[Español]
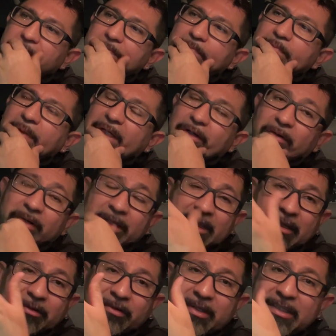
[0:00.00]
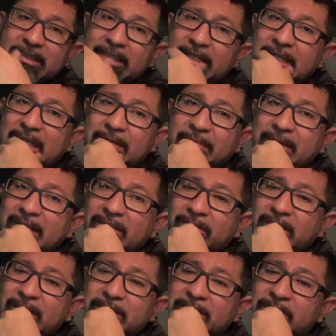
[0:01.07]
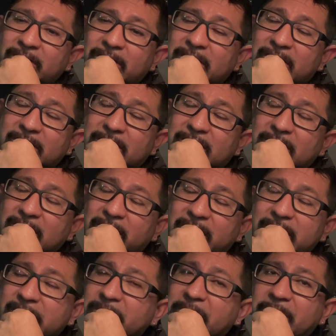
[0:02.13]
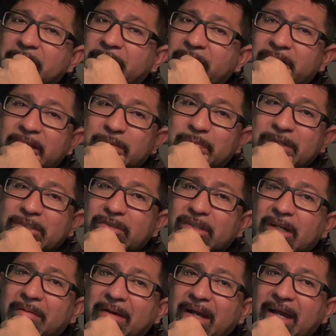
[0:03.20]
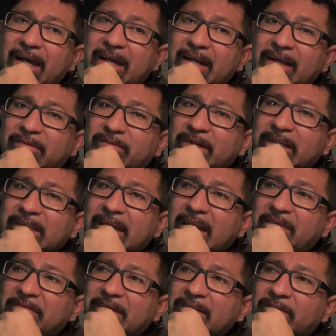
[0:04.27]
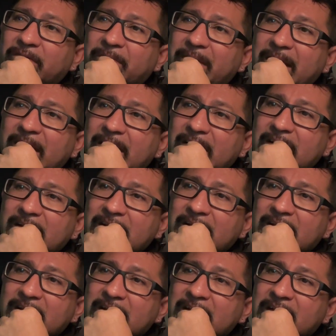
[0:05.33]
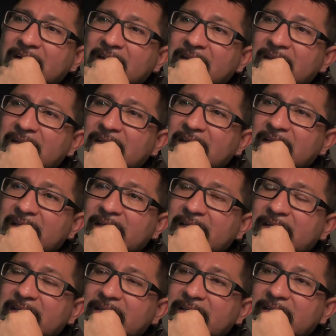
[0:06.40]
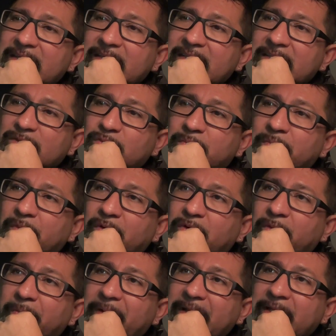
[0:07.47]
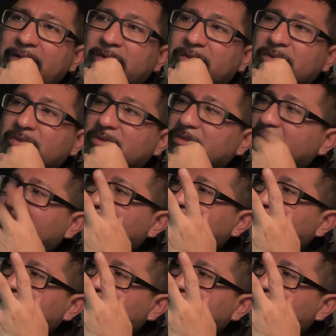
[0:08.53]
Pero ahorita con este clima no les, no les, no les, no les pienso trabajar a una tarifa normal. Eh, es un poco peligroso.